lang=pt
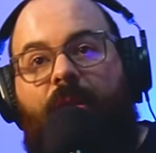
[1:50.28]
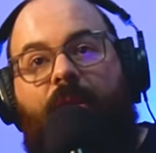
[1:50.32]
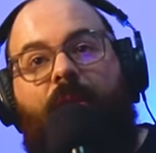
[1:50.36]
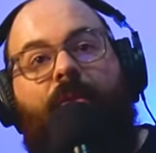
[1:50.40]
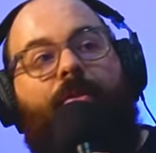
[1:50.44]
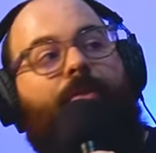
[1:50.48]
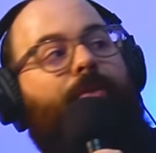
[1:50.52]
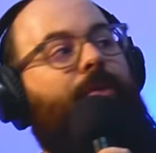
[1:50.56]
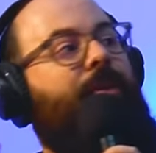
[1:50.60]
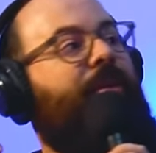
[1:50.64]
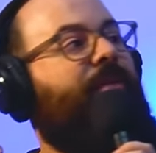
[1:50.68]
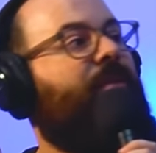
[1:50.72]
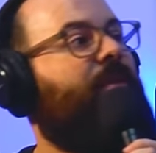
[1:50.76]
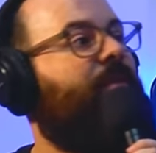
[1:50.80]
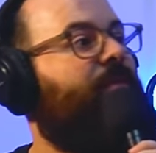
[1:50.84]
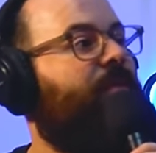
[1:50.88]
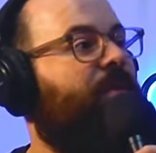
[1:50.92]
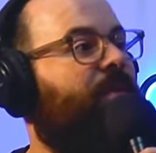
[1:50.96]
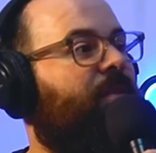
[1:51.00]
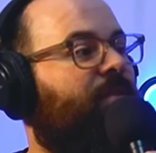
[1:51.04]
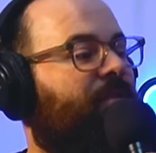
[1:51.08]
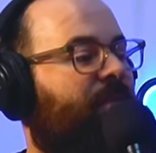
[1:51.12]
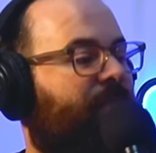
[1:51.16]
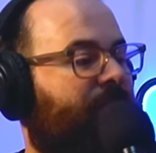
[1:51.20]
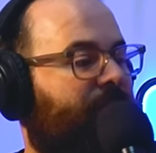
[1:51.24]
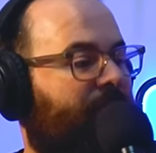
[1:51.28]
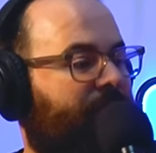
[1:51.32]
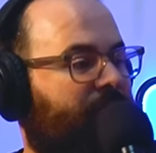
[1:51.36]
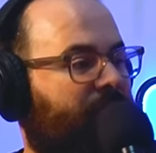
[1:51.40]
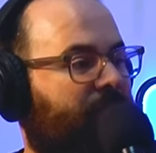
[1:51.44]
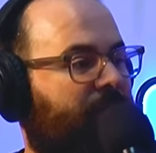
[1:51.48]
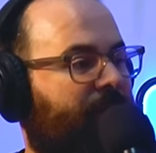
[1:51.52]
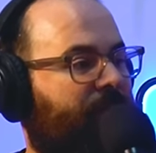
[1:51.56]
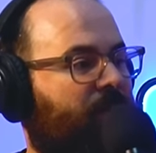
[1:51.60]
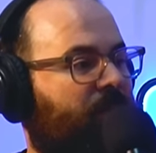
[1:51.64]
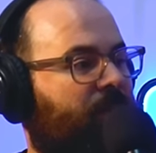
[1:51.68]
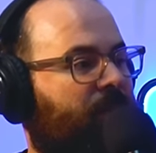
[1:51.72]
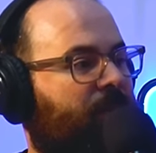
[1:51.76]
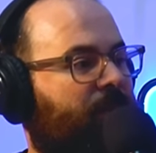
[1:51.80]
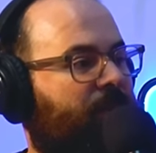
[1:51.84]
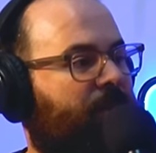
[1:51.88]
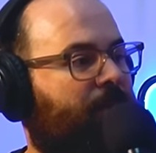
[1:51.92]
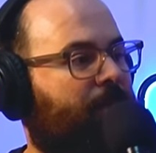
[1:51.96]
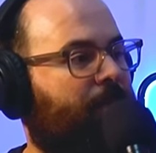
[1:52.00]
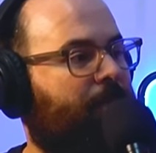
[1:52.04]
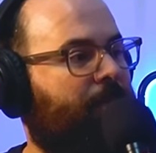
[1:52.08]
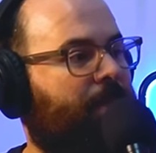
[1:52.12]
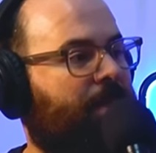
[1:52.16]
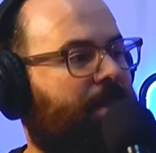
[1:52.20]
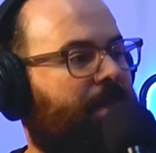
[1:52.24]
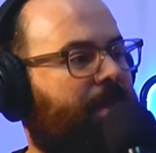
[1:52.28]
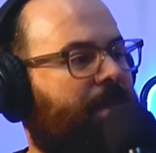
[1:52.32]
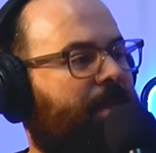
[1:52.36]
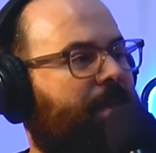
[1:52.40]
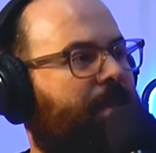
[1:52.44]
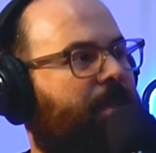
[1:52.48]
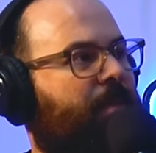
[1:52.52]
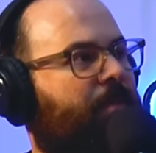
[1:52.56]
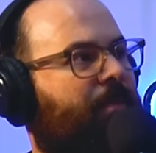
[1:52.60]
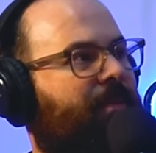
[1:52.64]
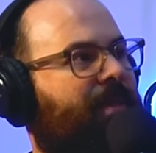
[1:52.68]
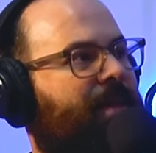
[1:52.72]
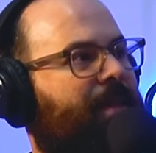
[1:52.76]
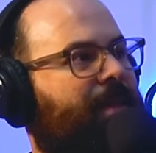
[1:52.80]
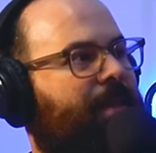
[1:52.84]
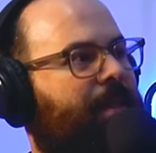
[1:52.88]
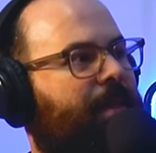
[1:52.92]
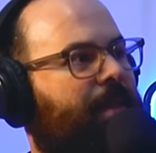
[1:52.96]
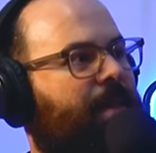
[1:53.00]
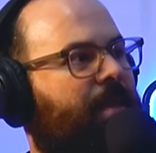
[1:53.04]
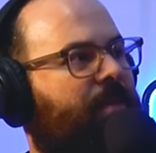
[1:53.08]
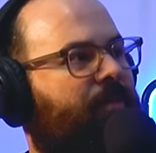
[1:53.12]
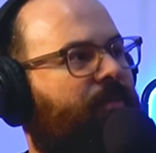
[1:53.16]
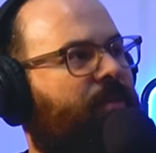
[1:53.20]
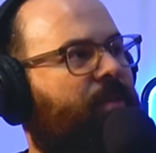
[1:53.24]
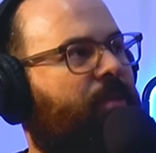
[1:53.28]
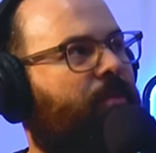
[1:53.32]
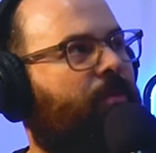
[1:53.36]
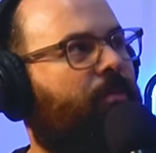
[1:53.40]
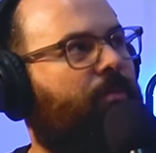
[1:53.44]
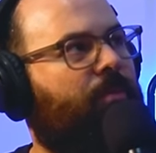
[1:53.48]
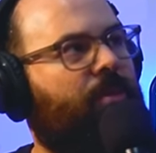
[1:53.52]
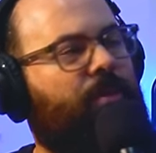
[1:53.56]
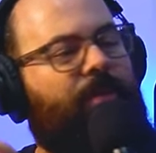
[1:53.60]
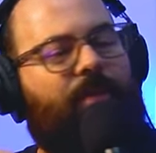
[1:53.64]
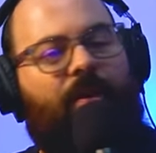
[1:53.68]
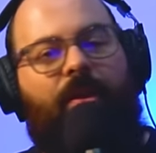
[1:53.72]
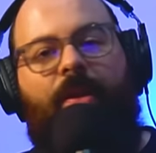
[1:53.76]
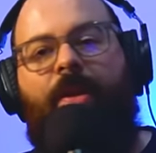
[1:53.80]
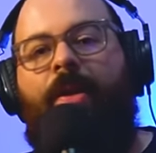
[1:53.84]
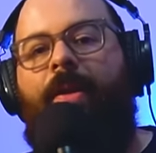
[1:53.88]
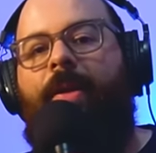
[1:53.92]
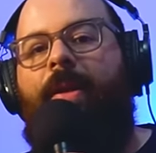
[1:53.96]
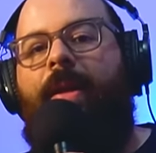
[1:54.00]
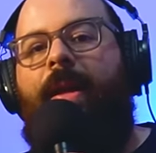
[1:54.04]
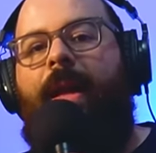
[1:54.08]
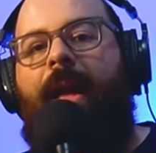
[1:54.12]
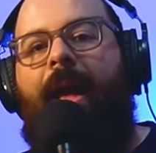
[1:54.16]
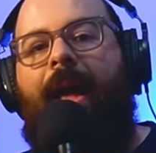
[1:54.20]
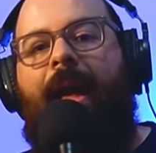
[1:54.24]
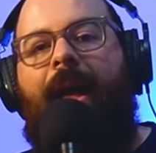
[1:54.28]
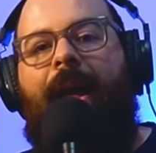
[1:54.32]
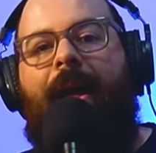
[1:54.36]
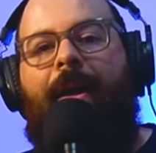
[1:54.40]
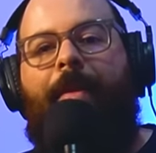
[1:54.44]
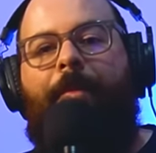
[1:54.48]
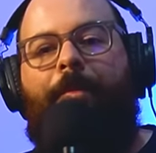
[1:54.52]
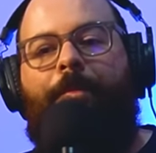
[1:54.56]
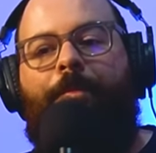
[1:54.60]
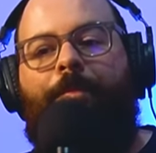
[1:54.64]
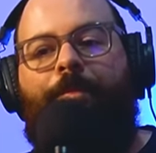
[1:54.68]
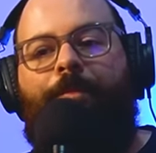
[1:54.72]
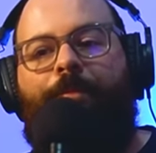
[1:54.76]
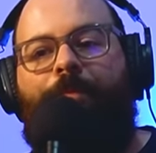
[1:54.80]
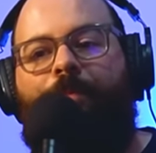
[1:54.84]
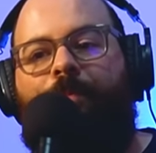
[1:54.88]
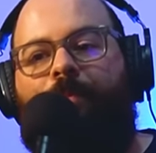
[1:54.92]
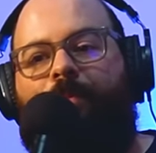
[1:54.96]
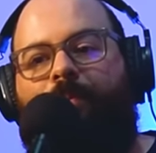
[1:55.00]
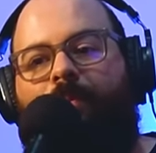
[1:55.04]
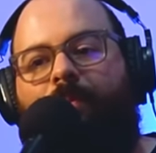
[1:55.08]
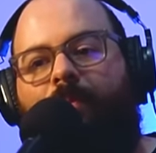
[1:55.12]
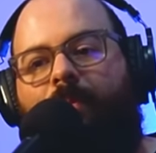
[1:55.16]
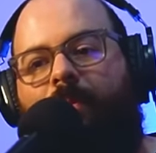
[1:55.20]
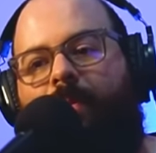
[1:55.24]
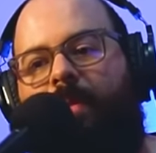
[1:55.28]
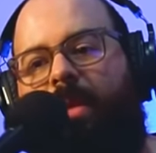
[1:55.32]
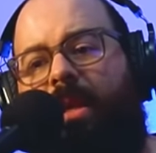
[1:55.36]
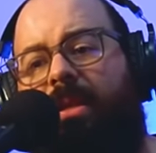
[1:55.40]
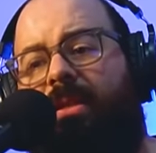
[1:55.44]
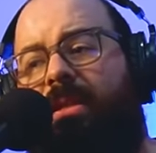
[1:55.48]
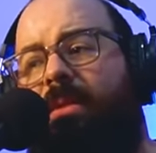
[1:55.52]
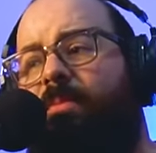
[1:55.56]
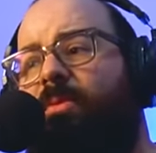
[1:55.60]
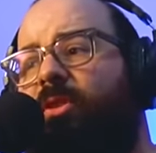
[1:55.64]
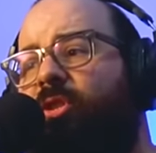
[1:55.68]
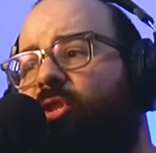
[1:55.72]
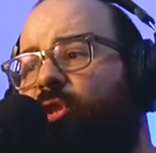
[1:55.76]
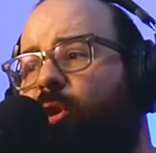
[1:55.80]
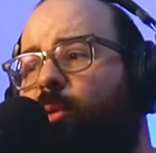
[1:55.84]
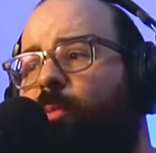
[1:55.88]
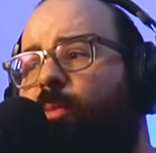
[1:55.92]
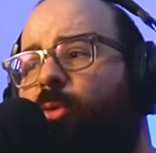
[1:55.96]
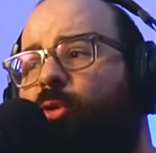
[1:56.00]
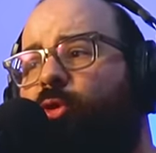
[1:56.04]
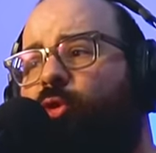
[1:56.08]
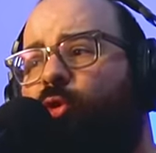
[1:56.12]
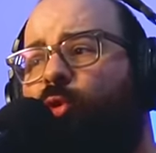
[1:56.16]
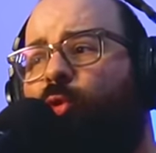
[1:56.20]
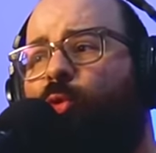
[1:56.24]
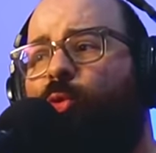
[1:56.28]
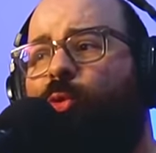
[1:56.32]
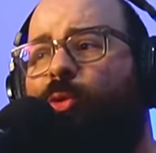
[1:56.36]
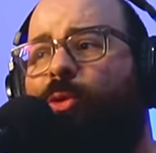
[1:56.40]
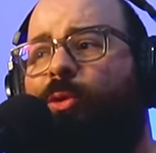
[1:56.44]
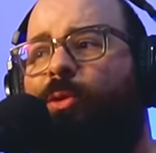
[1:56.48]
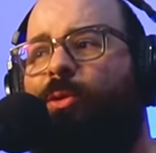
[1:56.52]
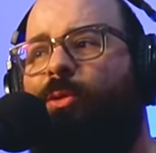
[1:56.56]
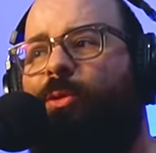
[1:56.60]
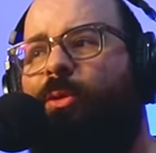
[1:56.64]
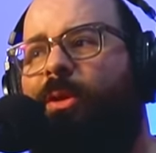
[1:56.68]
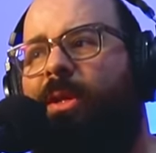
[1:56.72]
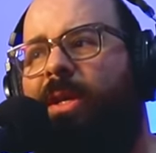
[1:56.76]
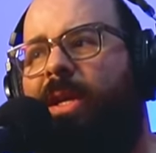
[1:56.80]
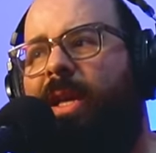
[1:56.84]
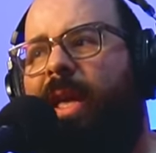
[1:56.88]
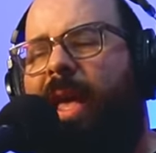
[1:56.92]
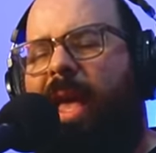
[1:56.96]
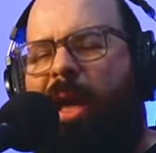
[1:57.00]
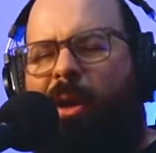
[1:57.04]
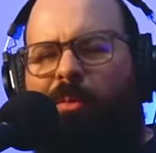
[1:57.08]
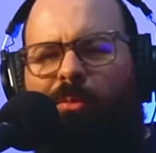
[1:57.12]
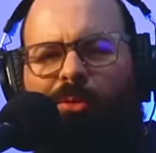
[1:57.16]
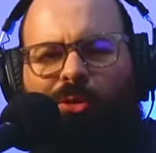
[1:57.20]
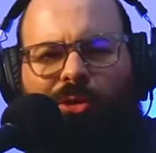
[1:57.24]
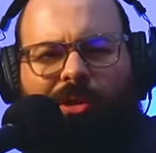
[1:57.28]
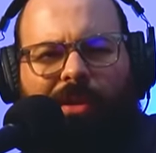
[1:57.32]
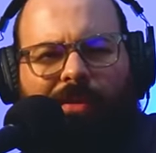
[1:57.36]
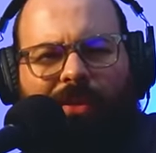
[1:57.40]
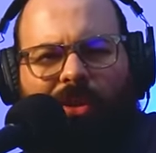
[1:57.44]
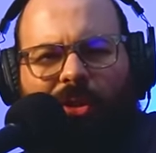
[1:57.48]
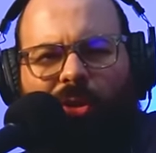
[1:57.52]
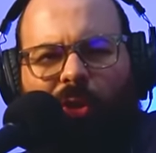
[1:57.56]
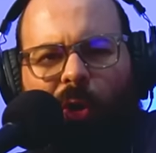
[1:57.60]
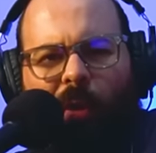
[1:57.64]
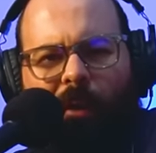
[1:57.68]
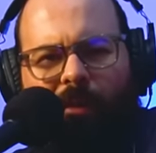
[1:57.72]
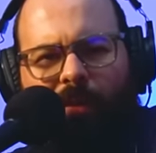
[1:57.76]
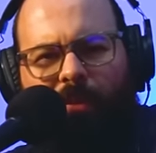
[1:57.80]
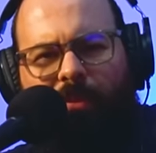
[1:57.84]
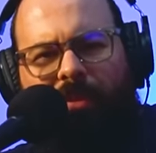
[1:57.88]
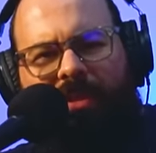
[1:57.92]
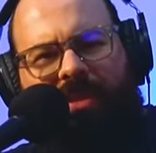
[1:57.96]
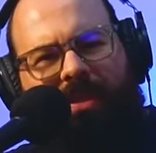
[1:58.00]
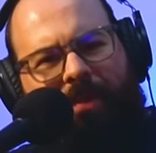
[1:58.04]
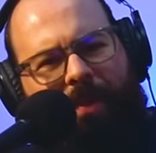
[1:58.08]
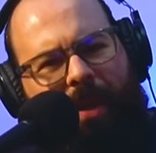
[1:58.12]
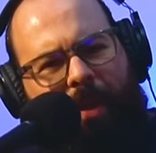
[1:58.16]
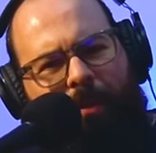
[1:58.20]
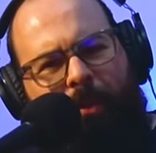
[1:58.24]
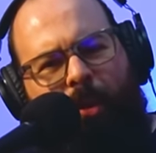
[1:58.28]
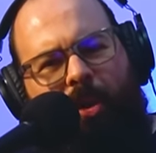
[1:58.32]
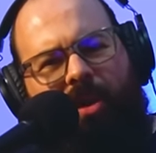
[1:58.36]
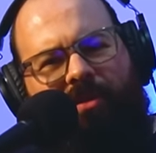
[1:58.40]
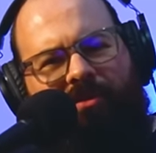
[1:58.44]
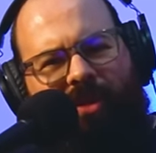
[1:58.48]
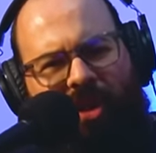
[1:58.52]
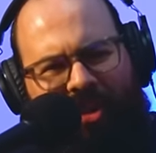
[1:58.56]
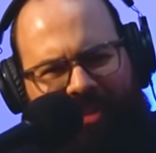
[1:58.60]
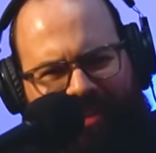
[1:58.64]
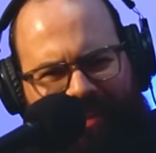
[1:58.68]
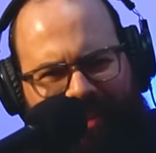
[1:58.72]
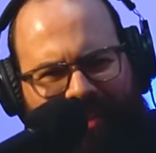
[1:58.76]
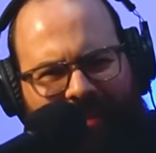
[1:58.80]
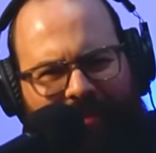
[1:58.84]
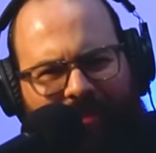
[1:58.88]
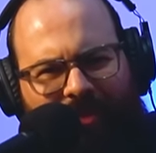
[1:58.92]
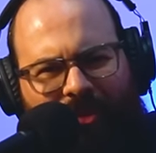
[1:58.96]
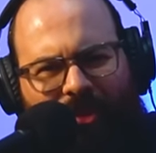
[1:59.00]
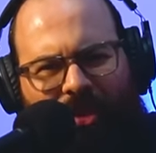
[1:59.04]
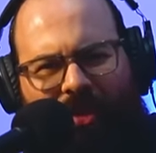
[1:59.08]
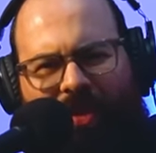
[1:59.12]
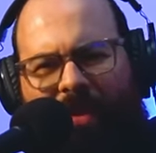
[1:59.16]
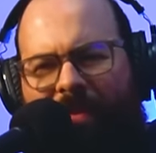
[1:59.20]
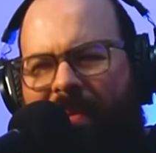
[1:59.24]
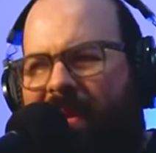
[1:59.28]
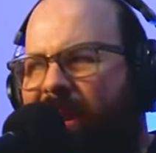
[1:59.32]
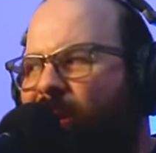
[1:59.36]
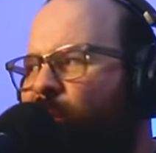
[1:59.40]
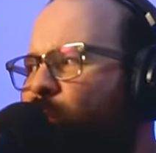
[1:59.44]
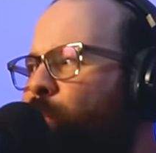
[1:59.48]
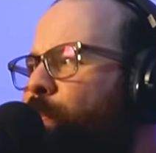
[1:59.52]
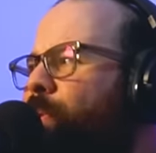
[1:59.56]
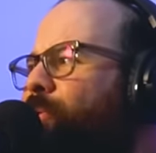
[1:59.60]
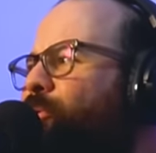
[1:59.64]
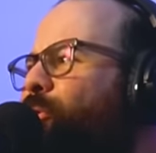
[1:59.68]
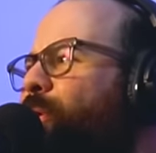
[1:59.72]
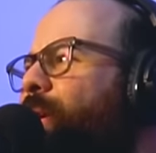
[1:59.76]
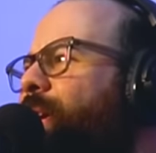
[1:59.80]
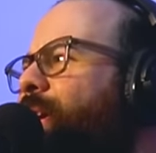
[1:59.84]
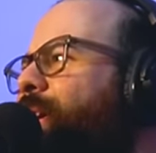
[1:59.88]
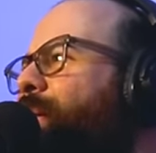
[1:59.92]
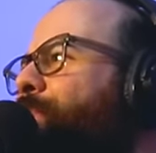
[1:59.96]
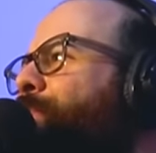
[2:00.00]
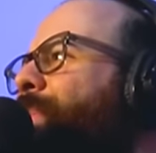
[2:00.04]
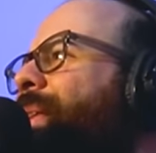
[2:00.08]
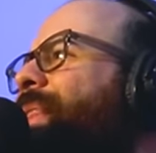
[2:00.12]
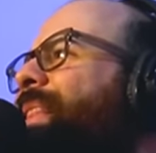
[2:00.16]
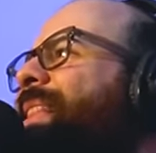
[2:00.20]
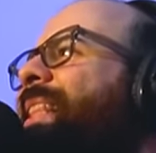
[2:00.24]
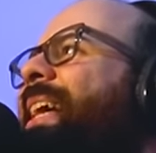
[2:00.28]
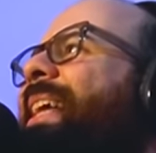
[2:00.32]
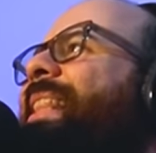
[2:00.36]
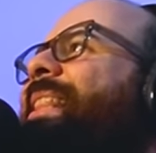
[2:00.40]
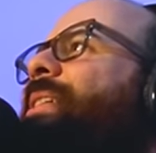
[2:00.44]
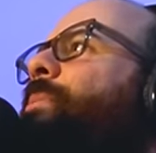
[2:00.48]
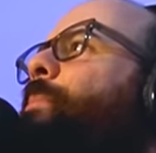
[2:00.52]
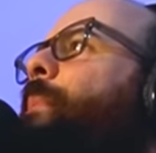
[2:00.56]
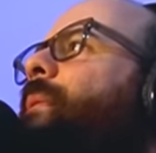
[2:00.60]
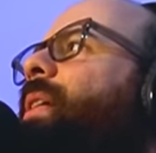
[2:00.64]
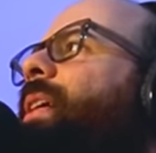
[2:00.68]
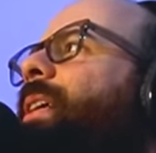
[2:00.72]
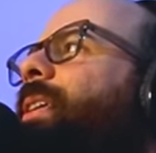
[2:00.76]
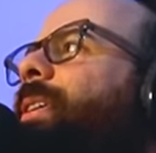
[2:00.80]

não deve ter vindo de lavar sequer. Pensei que por acaso já tinha vindo, mas pronto. Um, Sim, porque isto é o meu estúdio, é o meu escritório, mas também é o meu closet, porque toda a minha roupa foi mandada para